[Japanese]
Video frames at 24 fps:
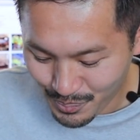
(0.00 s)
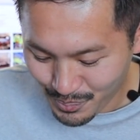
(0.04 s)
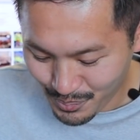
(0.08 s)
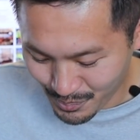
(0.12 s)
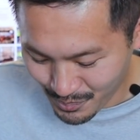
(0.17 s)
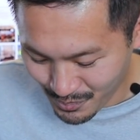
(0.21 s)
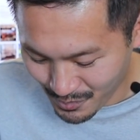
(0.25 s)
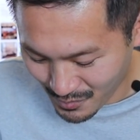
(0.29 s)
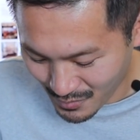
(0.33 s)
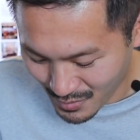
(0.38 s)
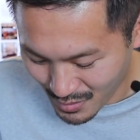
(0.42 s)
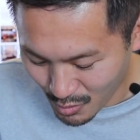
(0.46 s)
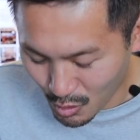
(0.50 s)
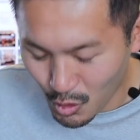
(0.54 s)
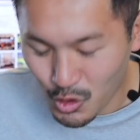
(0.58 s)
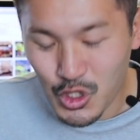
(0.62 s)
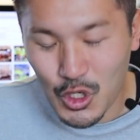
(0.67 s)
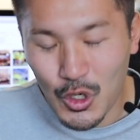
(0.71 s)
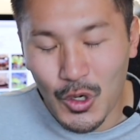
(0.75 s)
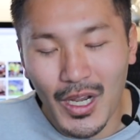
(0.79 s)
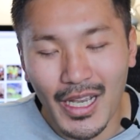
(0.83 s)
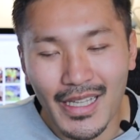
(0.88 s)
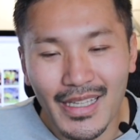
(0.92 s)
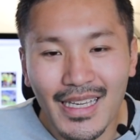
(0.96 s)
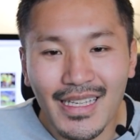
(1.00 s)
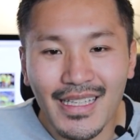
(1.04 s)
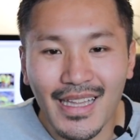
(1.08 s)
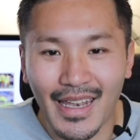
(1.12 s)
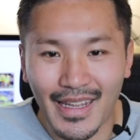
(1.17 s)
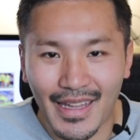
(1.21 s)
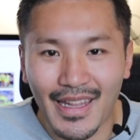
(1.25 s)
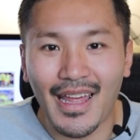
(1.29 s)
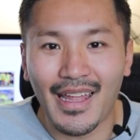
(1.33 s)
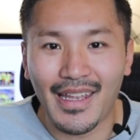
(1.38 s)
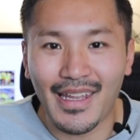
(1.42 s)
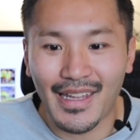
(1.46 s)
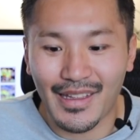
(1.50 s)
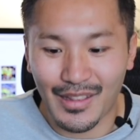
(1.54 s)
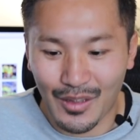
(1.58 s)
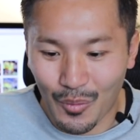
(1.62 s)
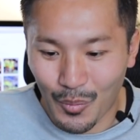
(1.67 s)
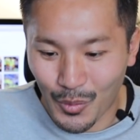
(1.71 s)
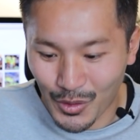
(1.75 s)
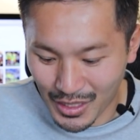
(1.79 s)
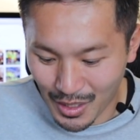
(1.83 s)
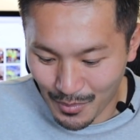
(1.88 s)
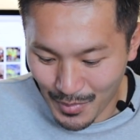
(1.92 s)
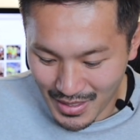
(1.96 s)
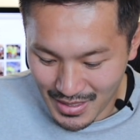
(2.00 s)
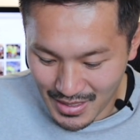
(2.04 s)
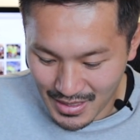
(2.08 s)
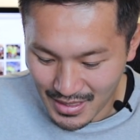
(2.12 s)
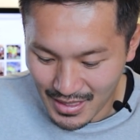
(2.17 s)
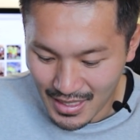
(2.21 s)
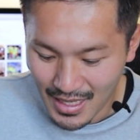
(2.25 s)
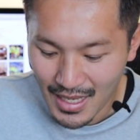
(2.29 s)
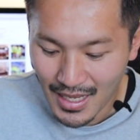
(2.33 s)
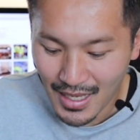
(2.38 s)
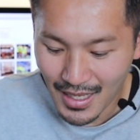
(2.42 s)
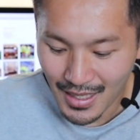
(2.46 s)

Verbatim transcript: うん、ご紹介できたらななんて思ってます